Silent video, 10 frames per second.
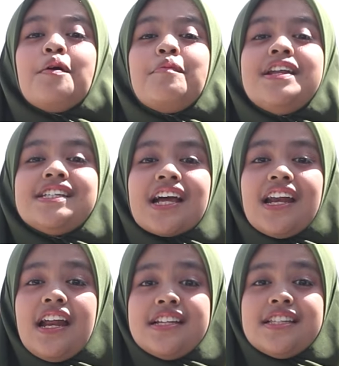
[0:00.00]

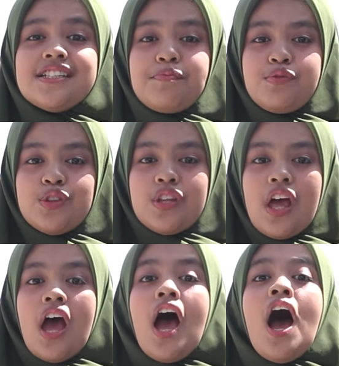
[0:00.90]
berdasarkan hadis tersebut,
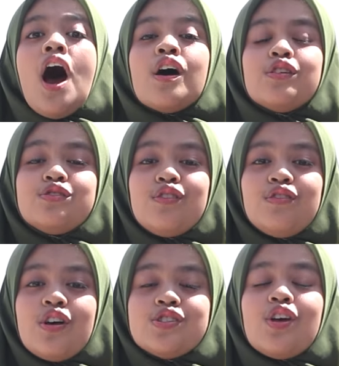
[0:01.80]

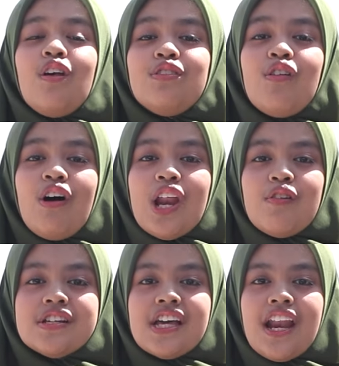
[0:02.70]
Rasulullah Shallallahu Alaihi
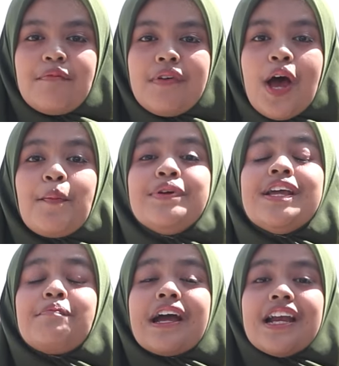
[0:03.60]
Wasallam
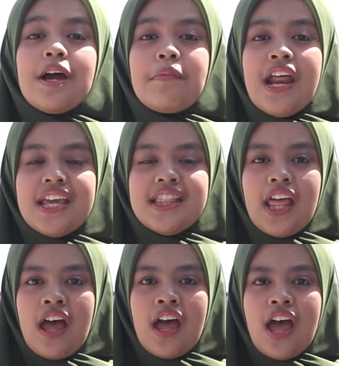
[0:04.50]
menyampaikan kepada
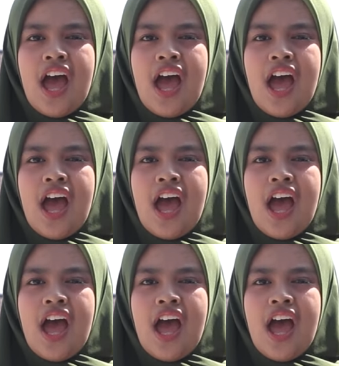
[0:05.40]
kita